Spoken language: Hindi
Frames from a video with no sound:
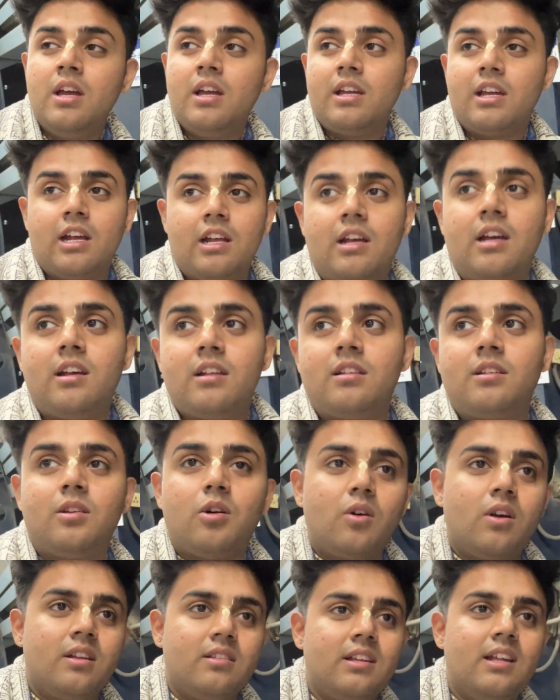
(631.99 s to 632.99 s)
या
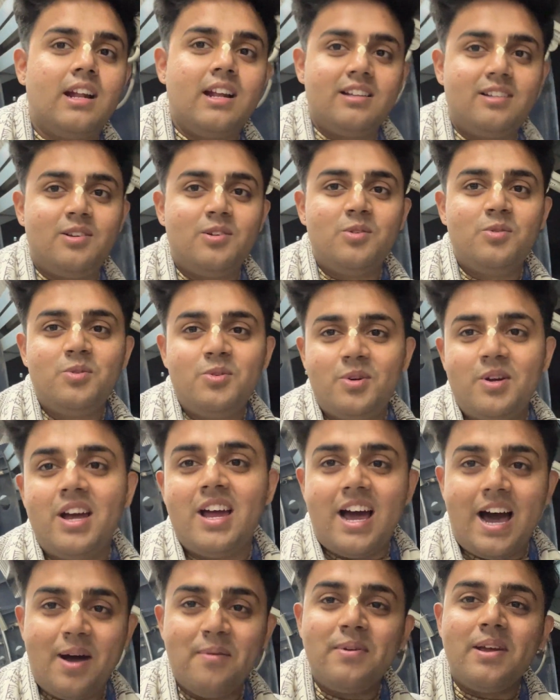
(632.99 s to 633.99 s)
थोड़ा सा रेस्ट लूँ
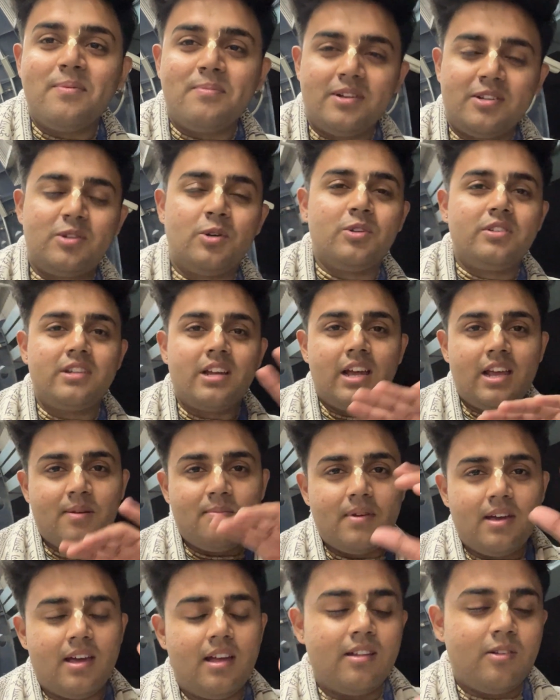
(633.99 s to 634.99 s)
अब ये मत सोचना कि मैं